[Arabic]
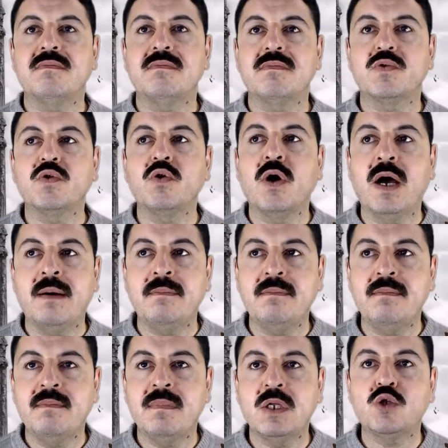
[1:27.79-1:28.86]
تهم
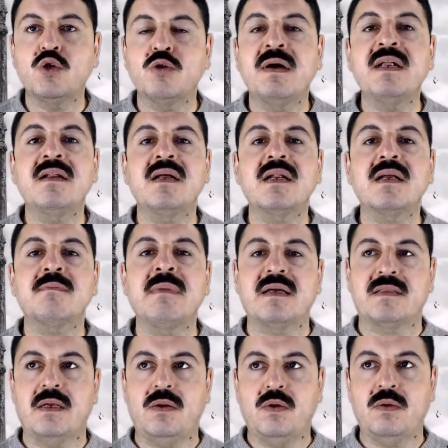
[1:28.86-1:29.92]
لتبرر
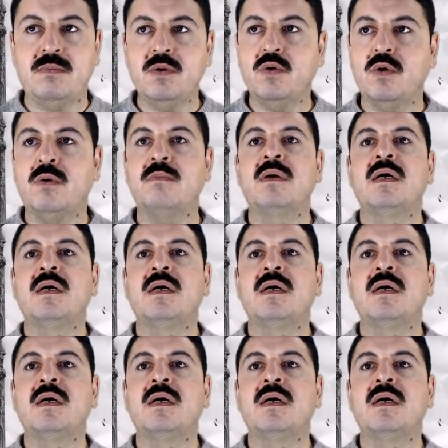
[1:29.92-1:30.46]
مقتلهم إنهم